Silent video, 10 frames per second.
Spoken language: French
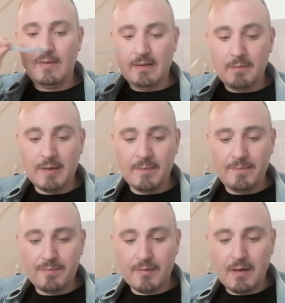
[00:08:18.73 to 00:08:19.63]
Ça sent bien.
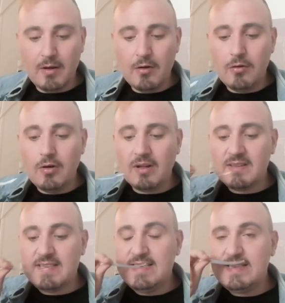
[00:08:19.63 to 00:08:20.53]
Le
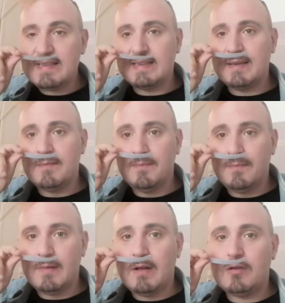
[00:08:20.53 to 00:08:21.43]
lentisque,
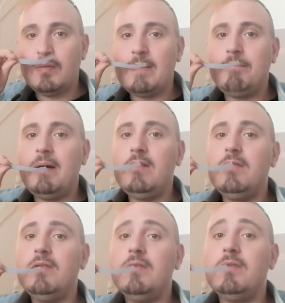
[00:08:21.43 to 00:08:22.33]
alors, je ne pourrais pas
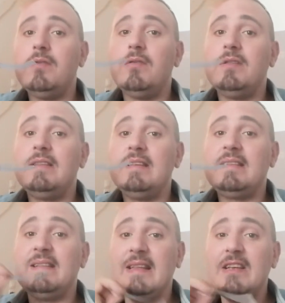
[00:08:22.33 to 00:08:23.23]
le
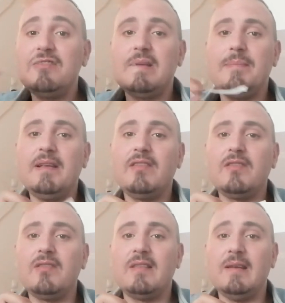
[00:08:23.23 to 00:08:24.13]
déceler, je ne sais pas ce
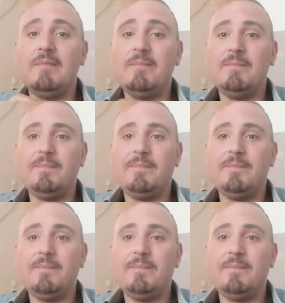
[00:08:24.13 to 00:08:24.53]
que c'est.